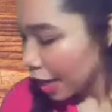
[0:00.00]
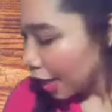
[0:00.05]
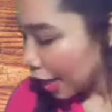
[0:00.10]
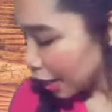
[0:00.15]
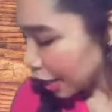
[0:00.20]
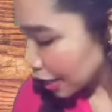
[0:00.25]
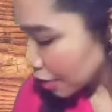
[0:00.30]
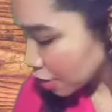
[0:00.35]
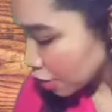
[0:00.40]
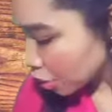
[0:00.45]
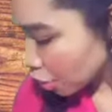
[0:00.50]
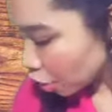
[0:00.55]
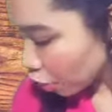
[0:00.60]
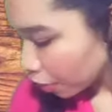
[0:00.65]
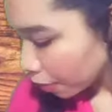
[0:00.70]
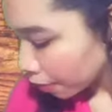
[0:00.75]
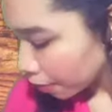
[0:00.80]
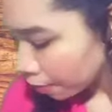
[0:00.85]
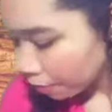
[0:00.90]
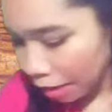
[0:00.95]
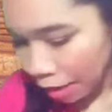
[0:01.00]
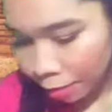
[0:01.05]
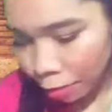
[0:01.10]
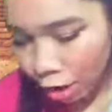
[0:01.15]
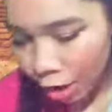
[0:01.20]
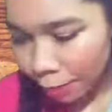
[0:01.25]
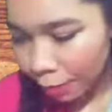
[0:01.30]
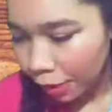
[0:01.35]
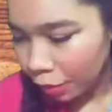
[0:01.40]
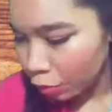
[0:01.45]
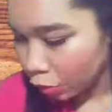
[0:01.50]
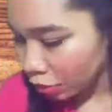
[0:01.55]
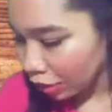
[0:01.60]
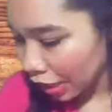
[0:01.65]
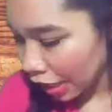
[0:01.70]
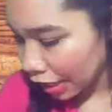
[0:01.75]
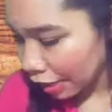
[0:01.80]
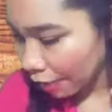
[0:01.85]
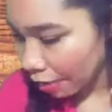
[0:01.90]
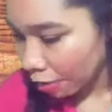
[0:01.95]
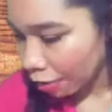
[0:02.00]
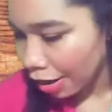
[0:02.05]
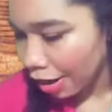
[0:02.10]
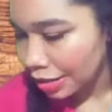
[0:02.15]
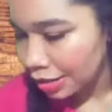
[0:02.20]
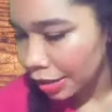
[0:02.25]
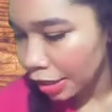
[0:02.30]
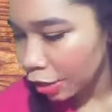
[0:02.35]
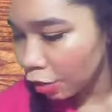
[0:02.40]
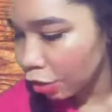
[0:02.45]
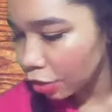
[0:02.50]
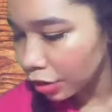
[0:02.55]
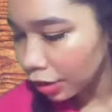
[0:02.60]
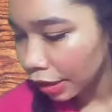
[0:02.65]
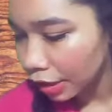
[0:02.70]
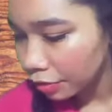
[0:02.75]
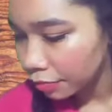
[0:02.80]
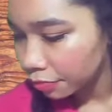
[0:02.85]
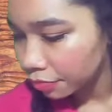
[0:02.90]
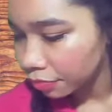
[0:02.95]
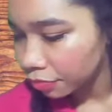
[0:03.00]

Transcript: ¿Listo? Vamos a preguntarle, vamos a hacer otra.